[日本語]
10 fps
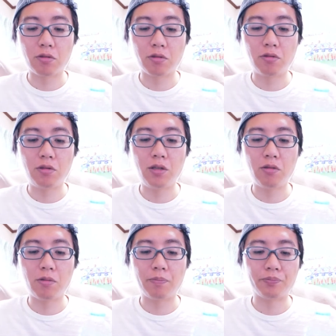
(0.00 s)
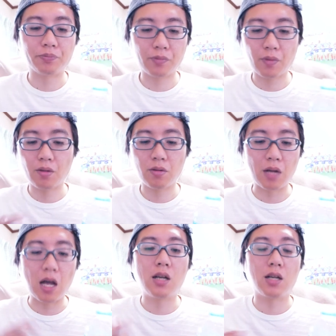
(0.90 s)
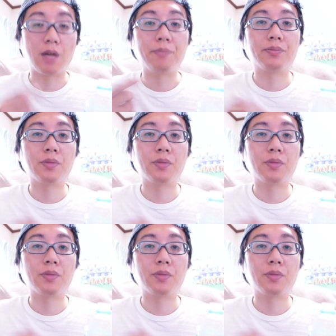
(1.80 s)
その栗の、そのあんが、